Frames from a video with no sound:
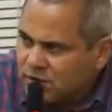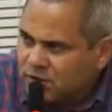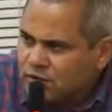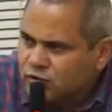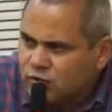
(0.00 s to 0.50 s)

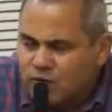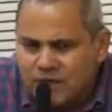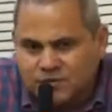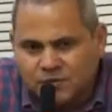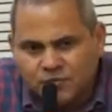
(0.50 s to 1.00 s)
acredito,
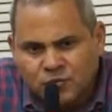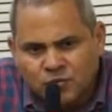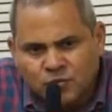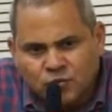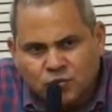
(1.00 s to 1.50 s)
quase
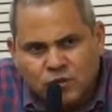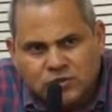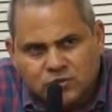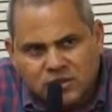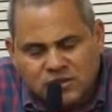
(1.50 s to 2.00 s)
dois
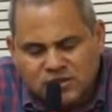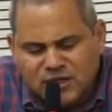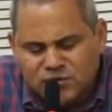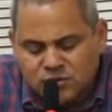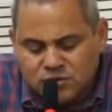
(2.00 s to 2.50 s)
ou três
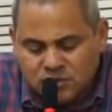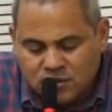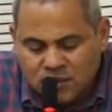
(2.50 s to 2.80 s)
anos,